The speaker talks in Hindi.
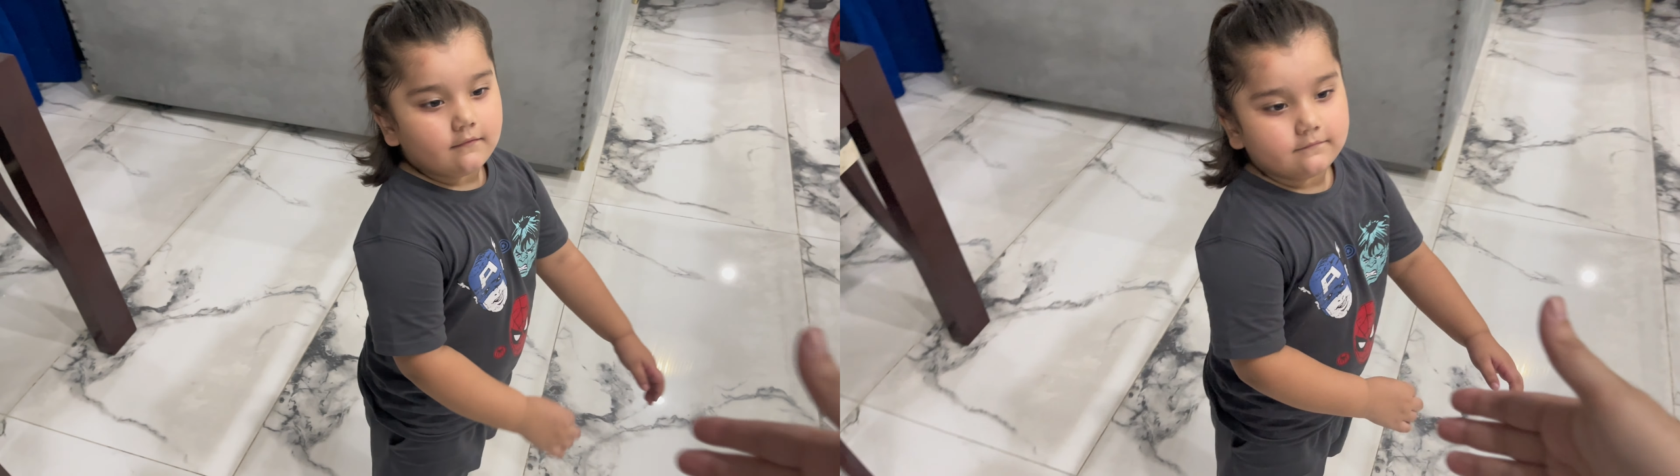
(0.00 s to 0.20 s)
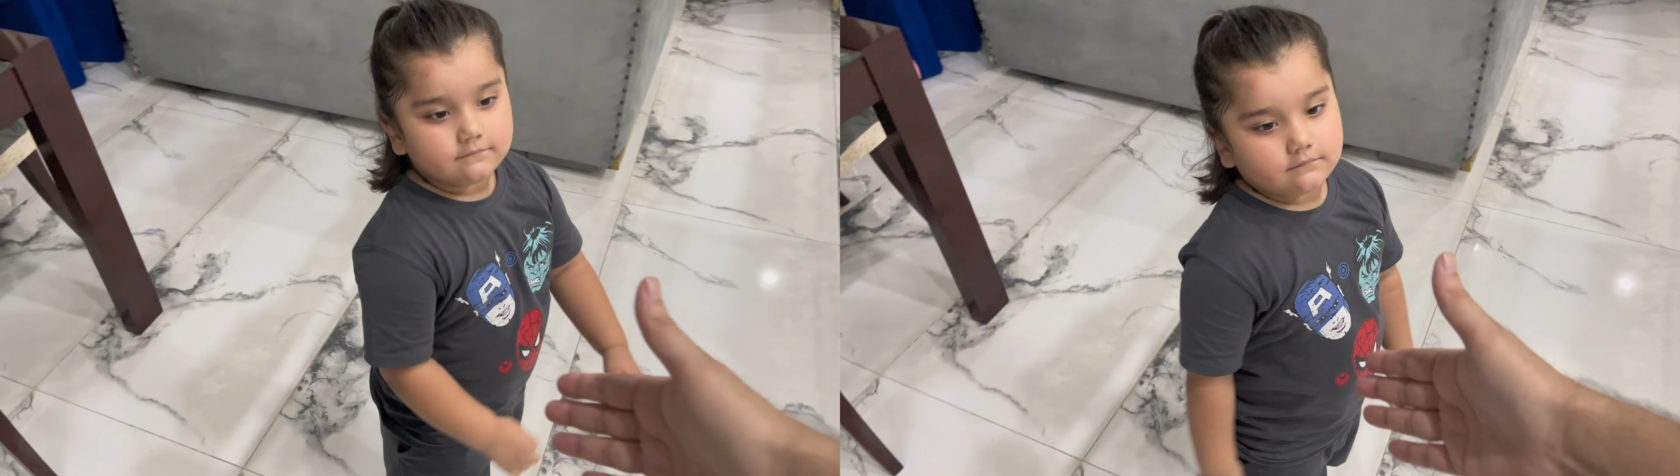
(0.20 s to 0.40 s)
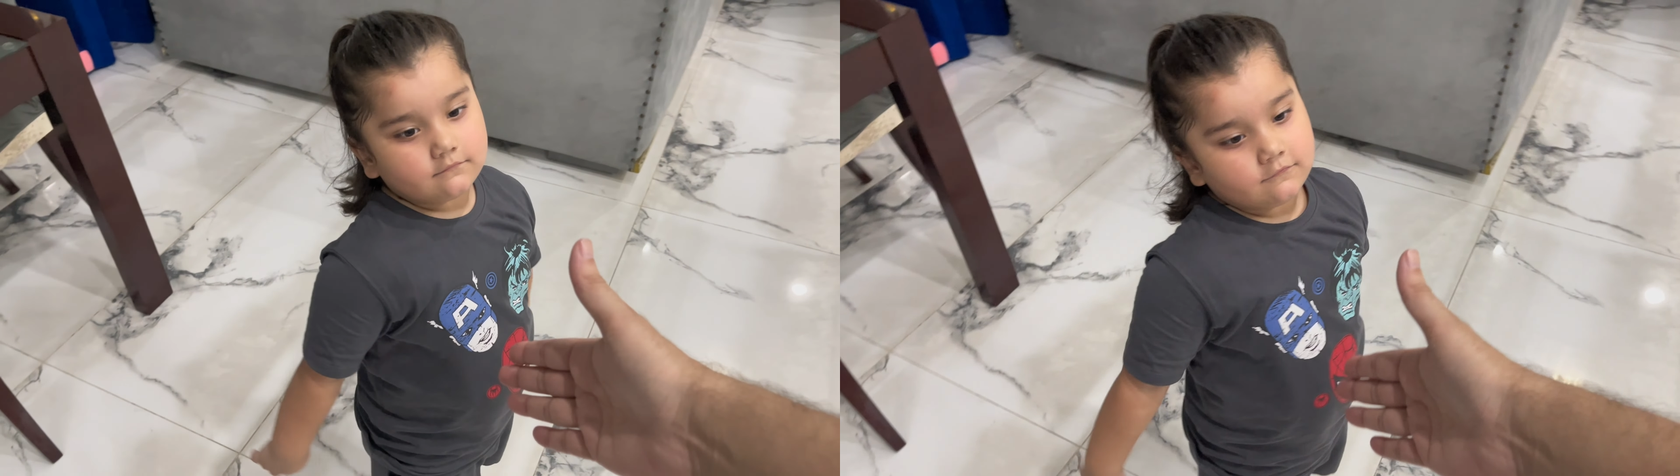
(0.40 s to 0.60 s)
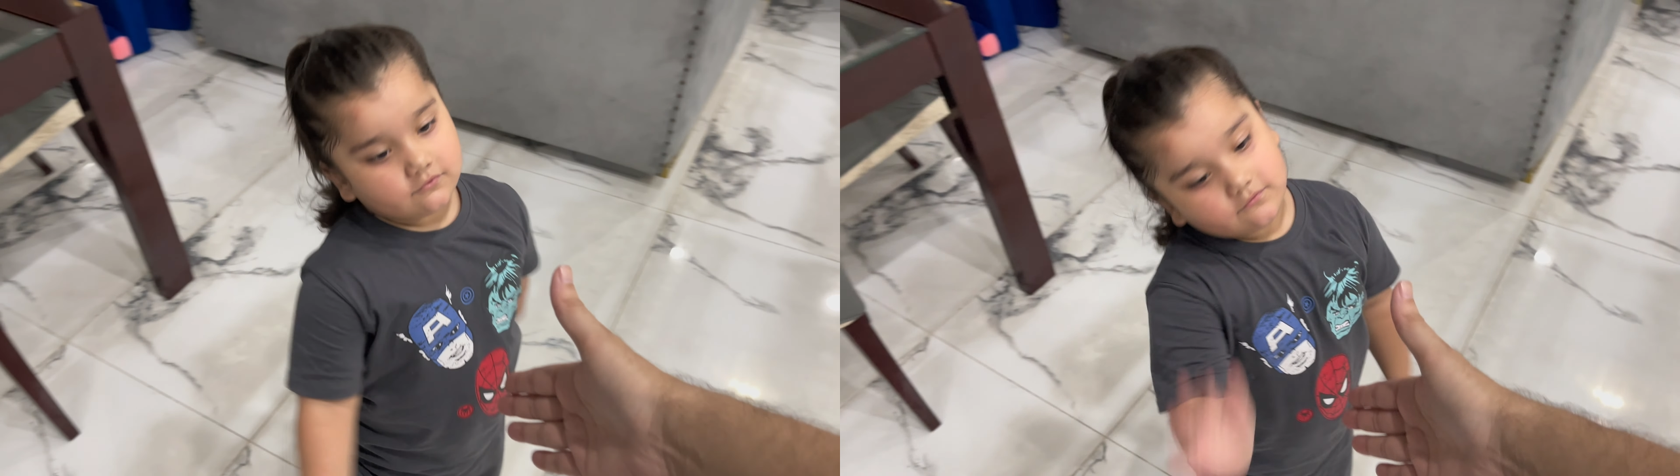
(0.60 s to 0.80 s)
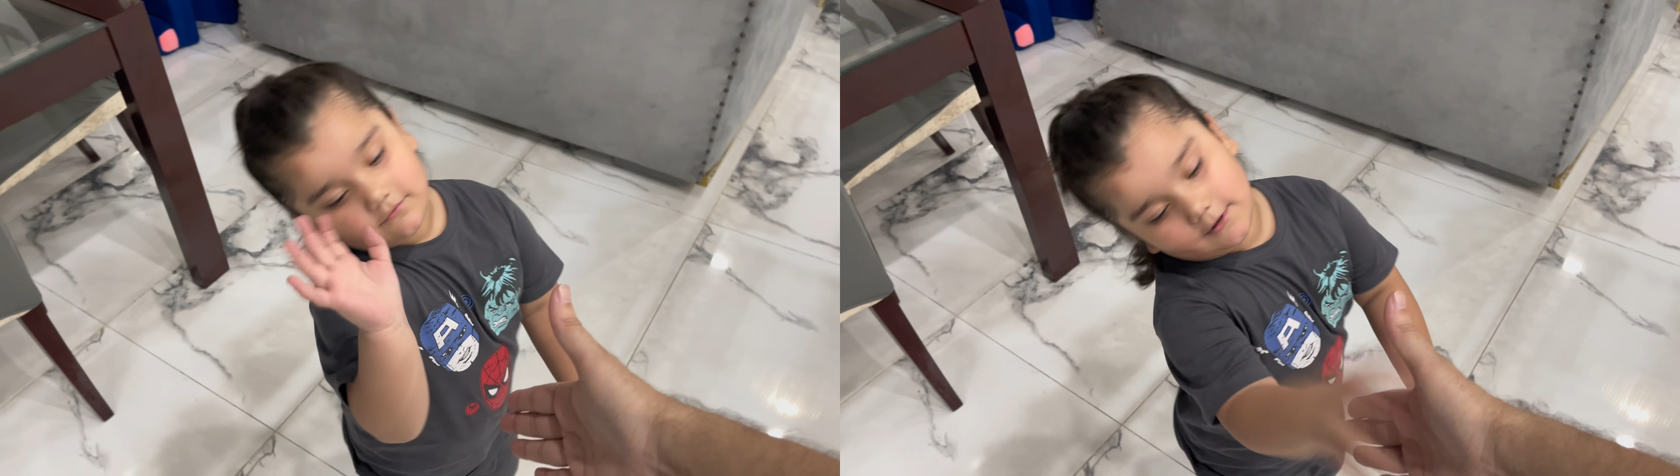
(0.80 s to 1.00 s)
यू
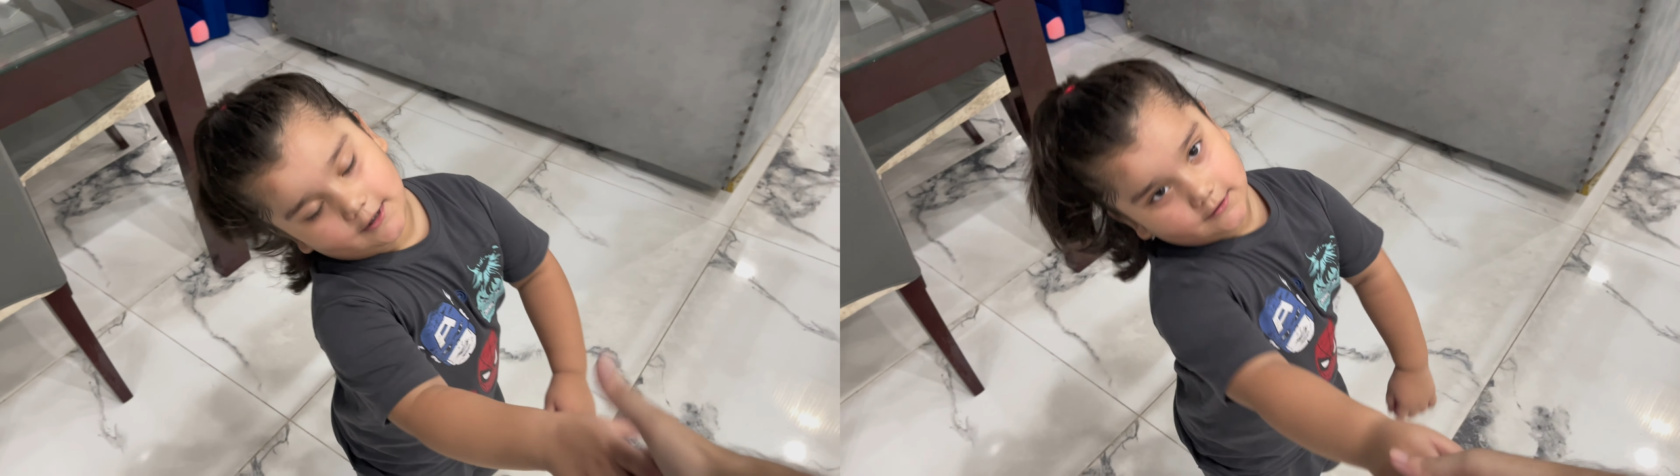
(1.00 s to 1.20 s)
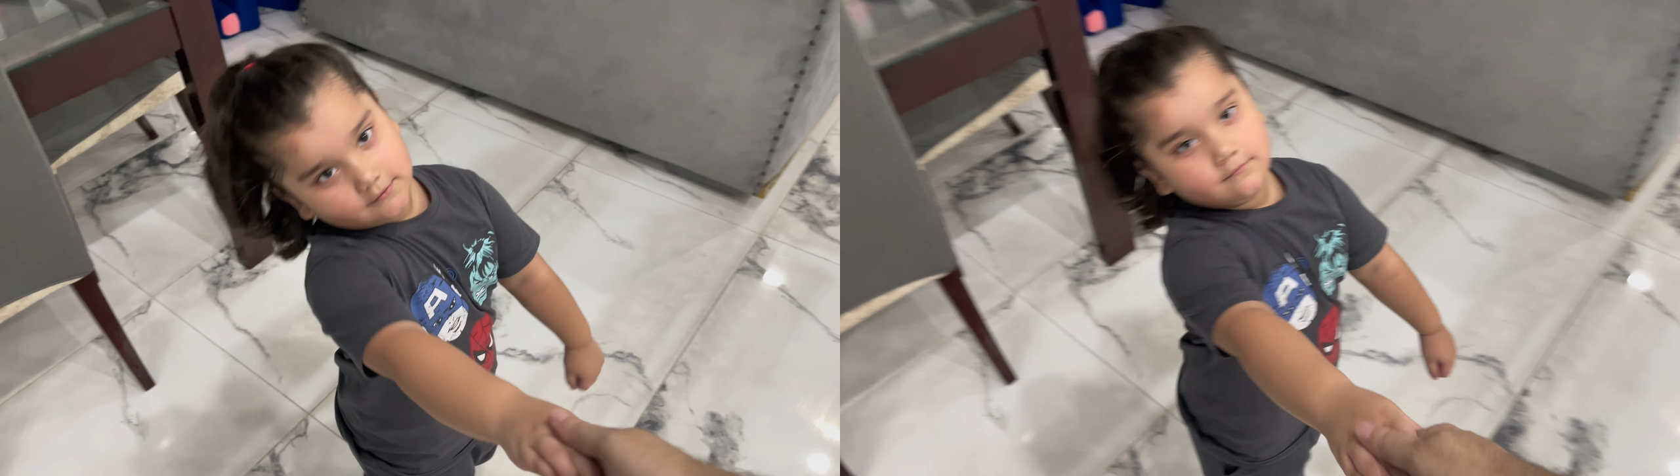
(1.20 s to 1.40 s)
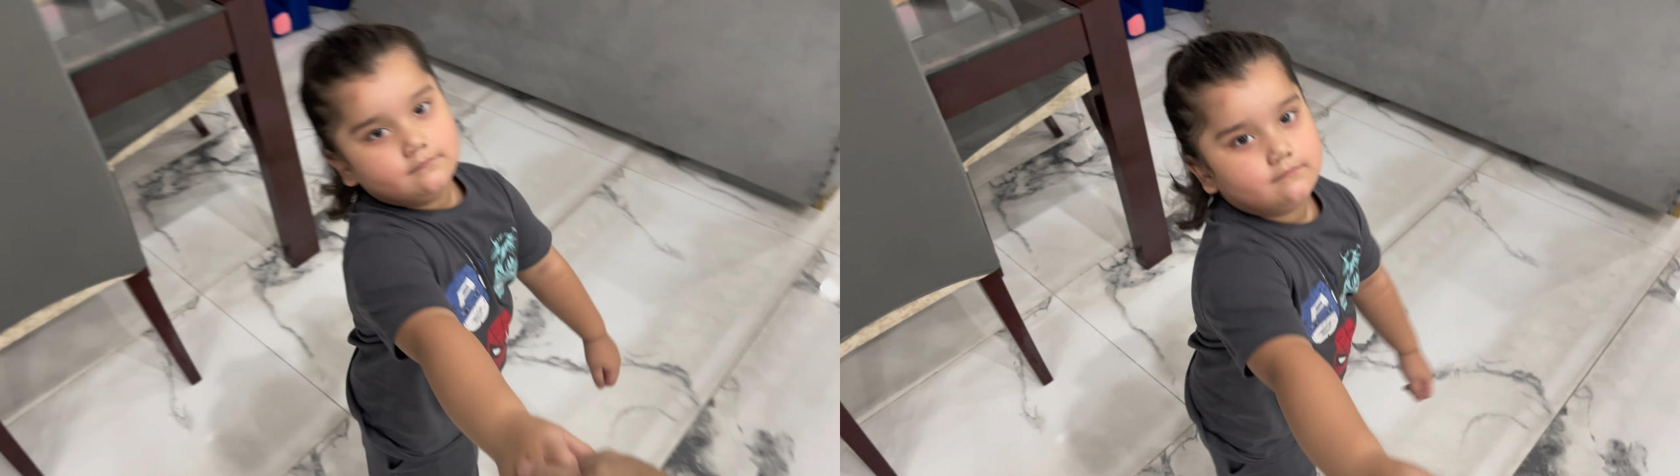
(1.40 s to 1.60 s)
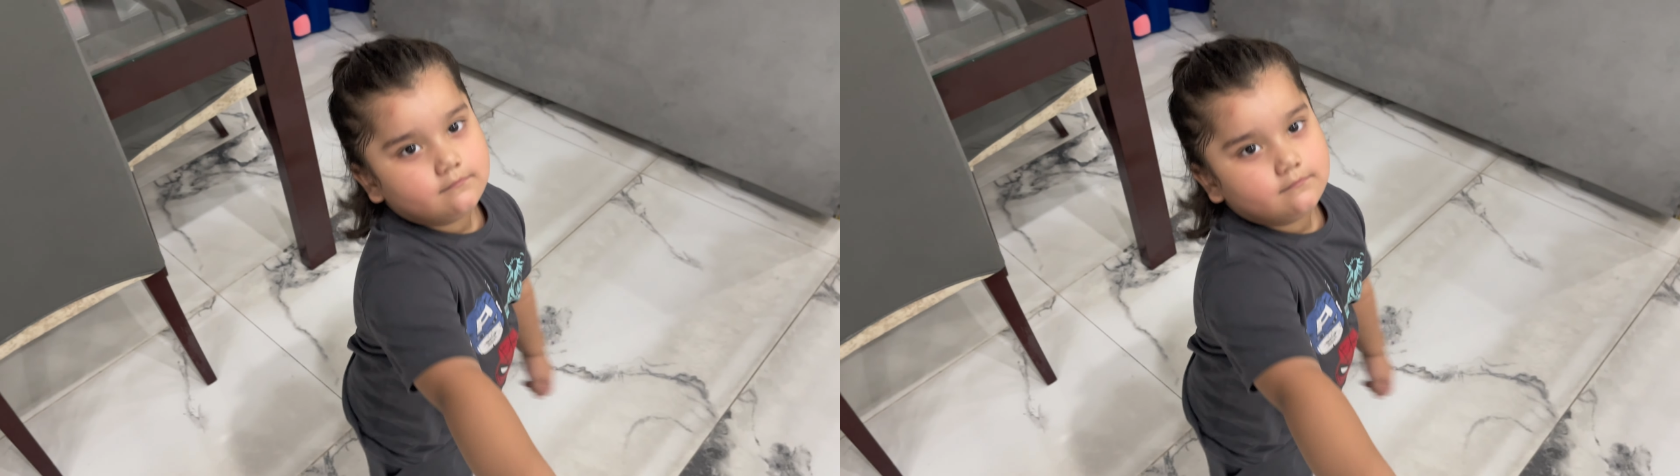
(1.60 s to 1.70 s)
वट